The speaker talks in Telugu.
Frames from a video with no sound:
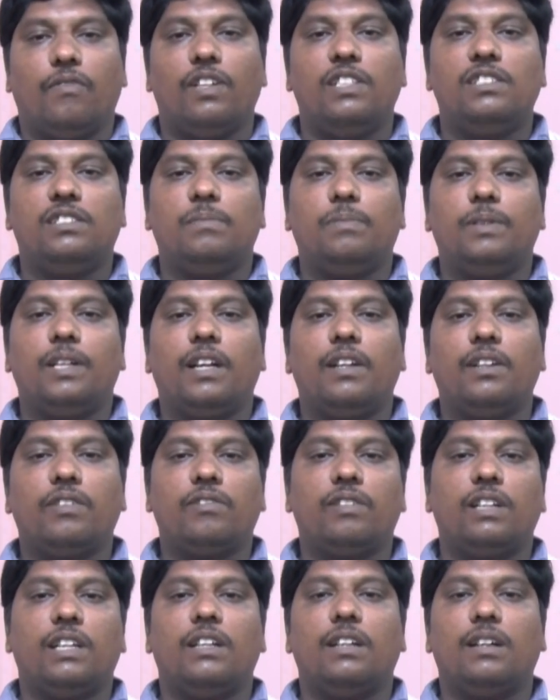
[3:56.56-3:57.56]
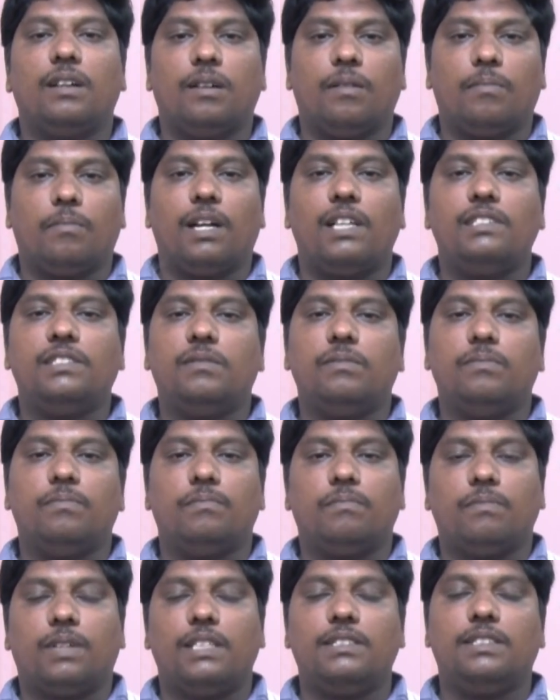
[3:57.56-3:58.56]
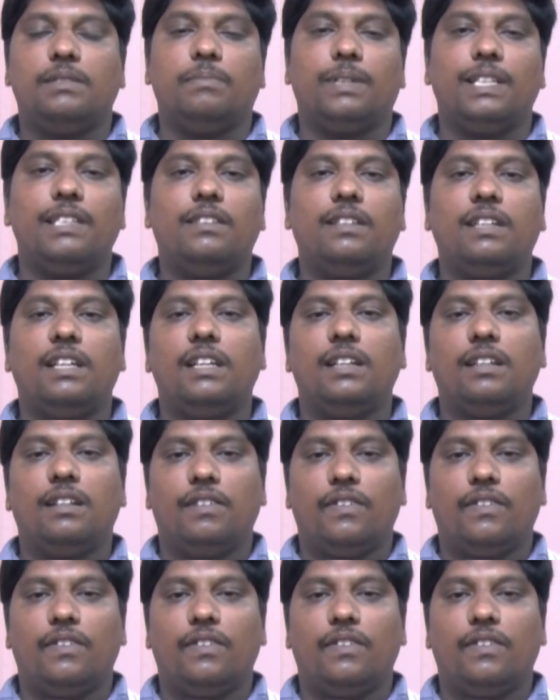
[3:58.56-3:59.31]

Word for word: వైసీపీ నాయకుడైన మాజీ మాజీ మంత్రి